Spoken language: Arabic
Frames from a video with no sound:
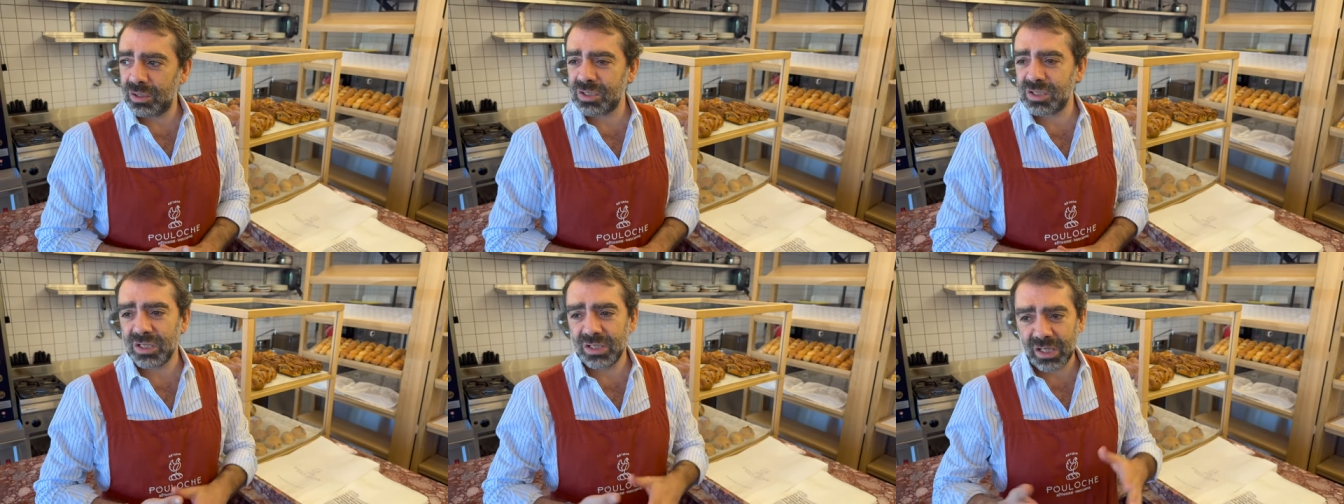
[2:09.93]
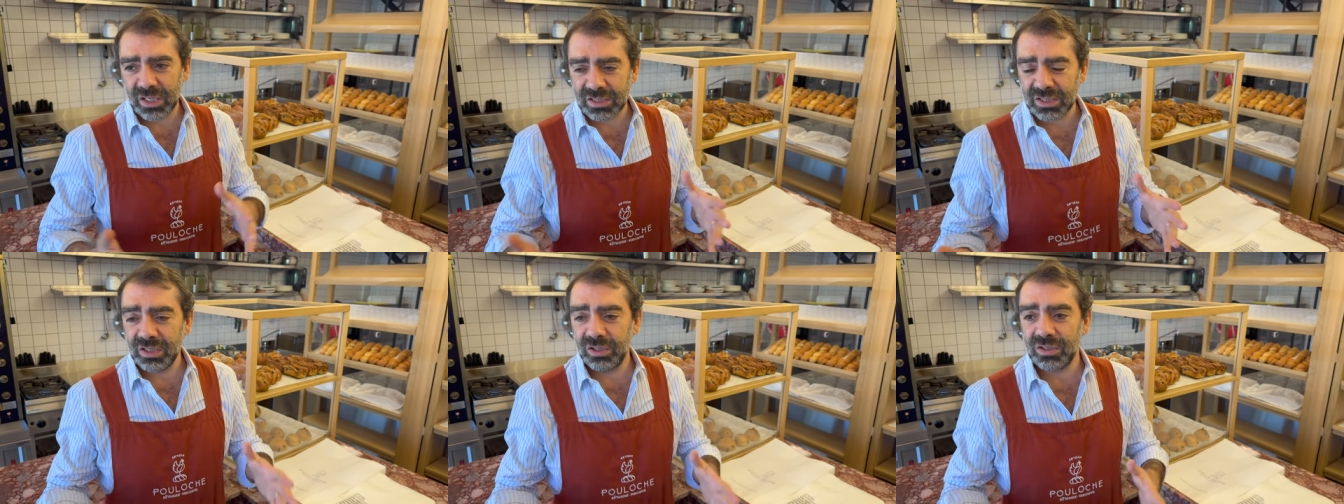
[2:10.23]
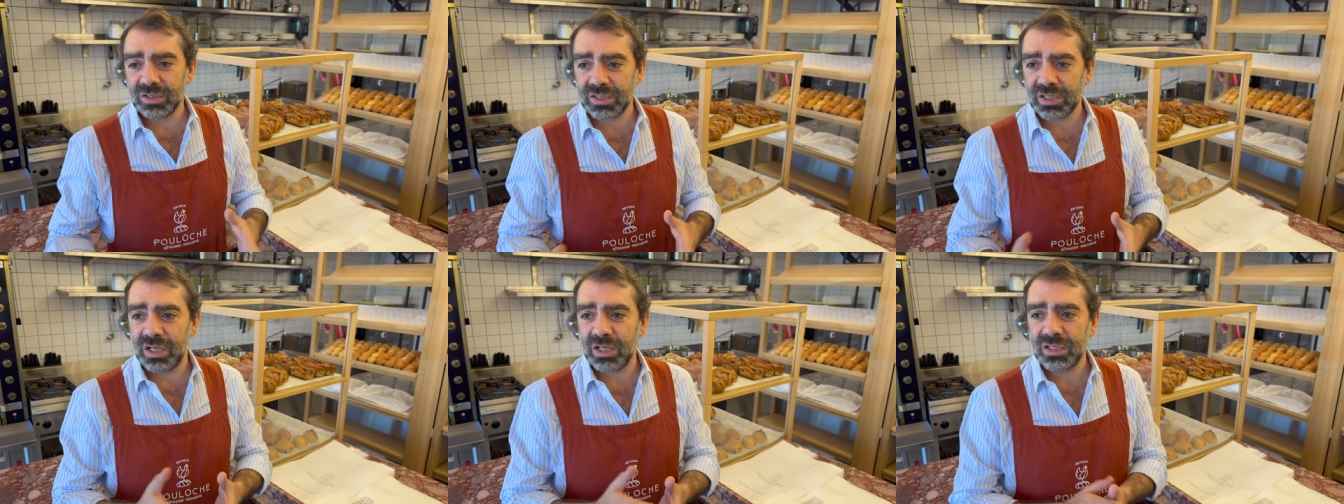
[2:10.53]
خسرنا كثير
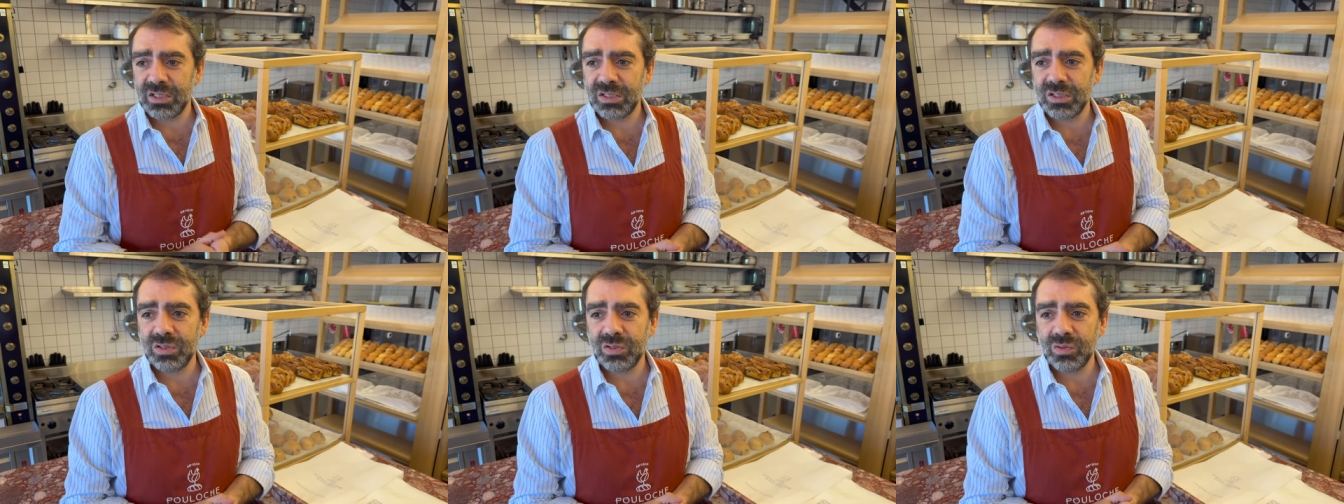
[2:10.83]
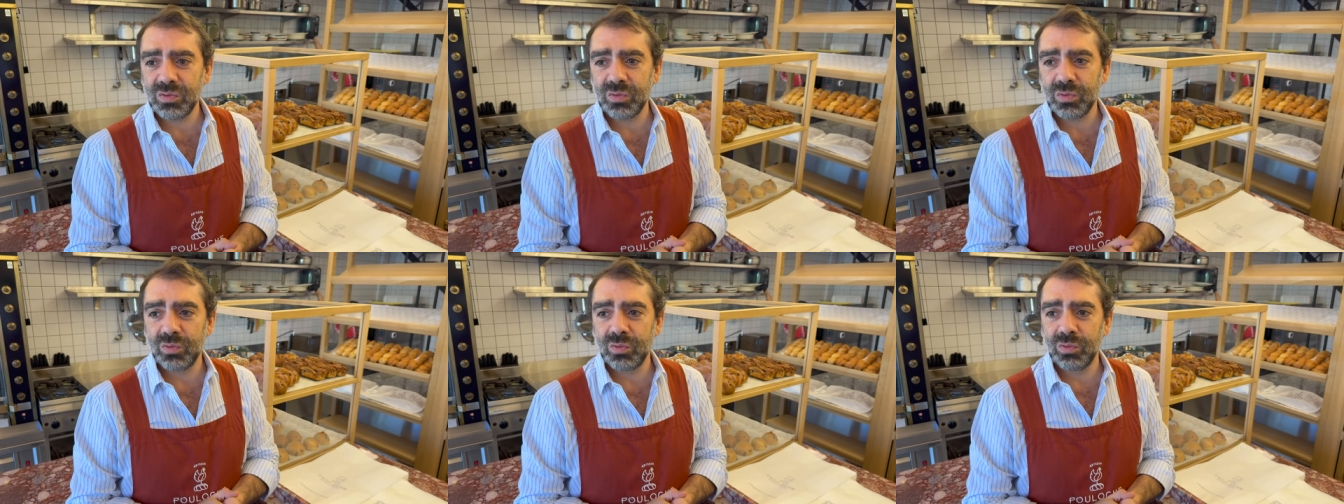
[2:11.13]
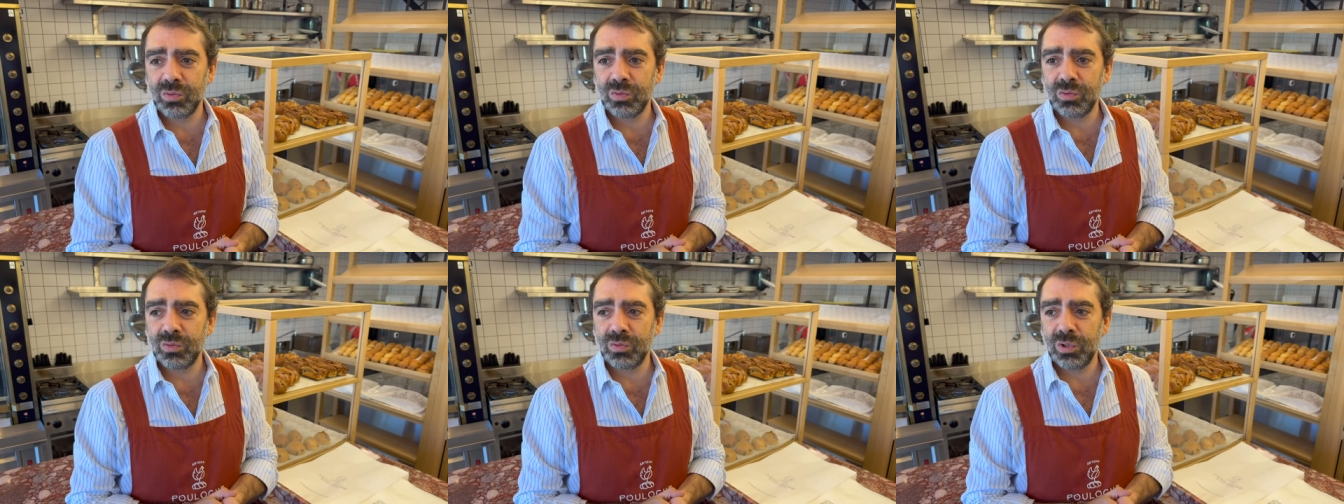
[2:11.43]
قصص
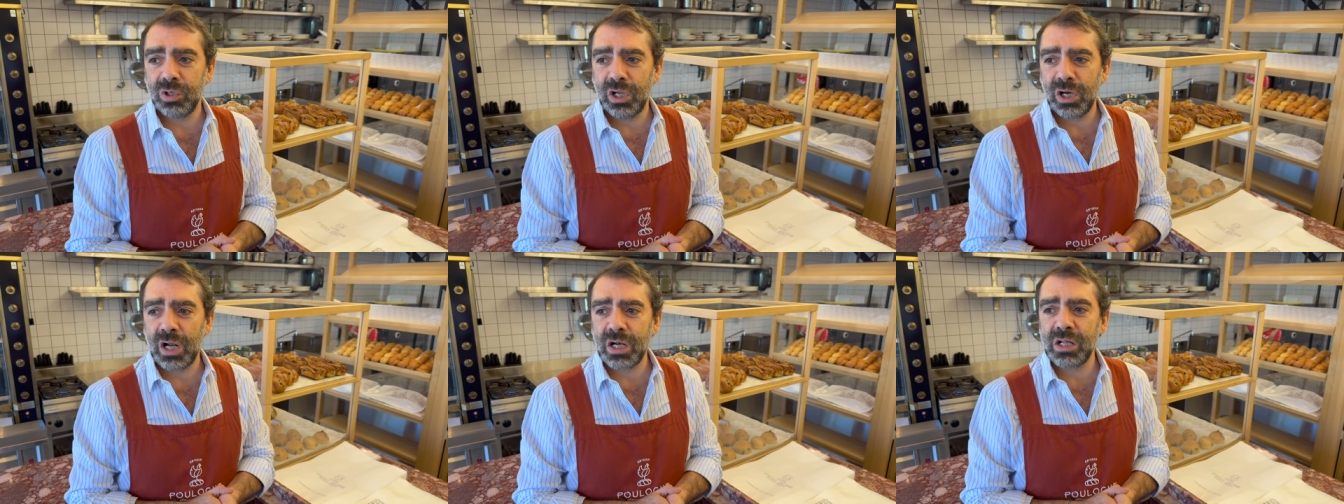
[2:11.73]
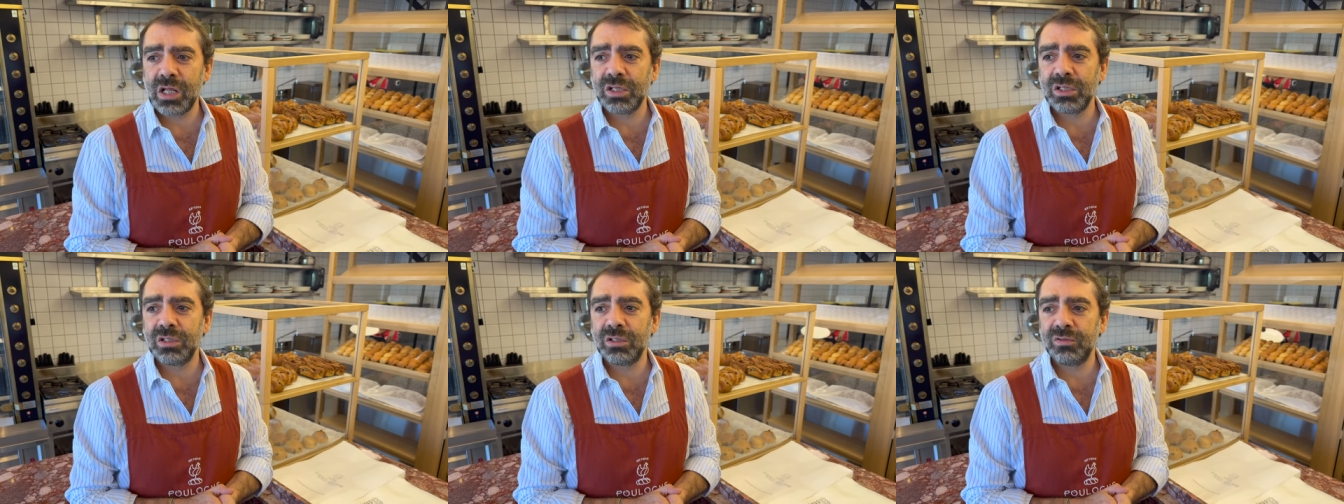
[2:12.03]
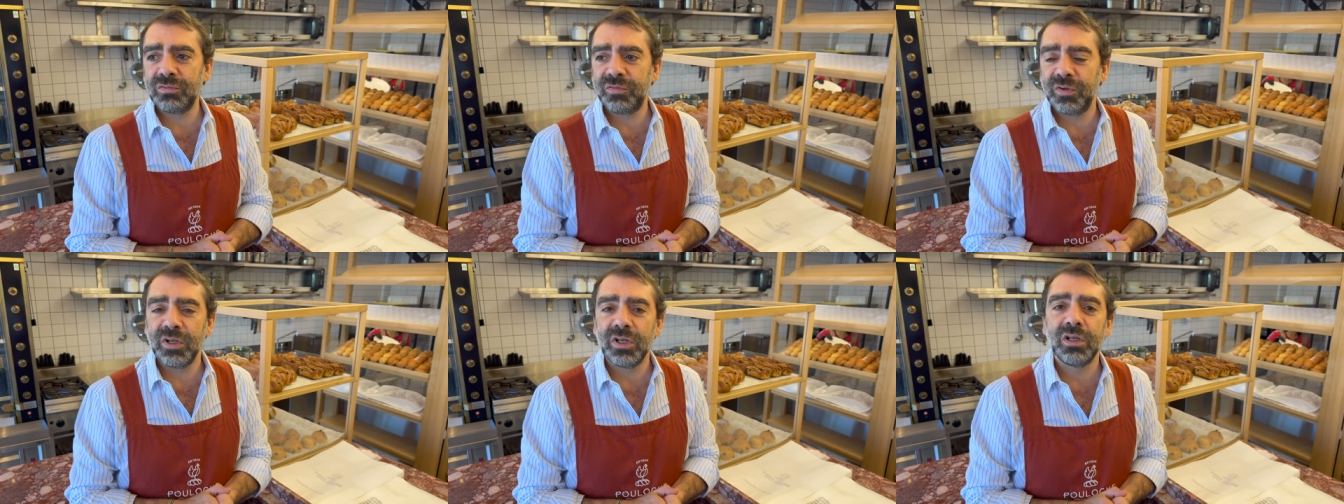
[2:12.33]
وقررنا
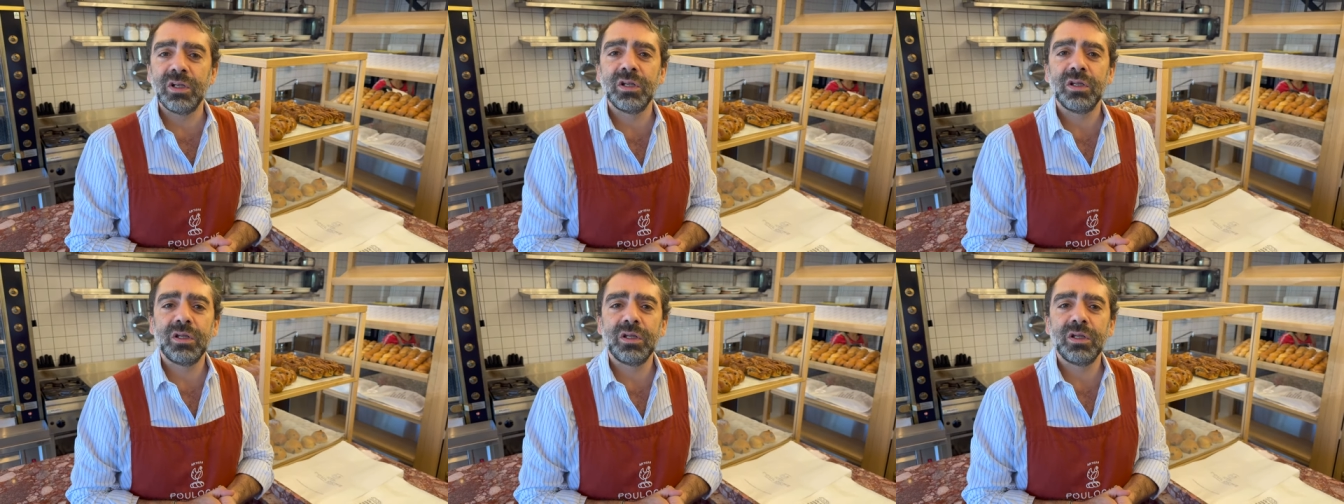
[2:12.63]
نفل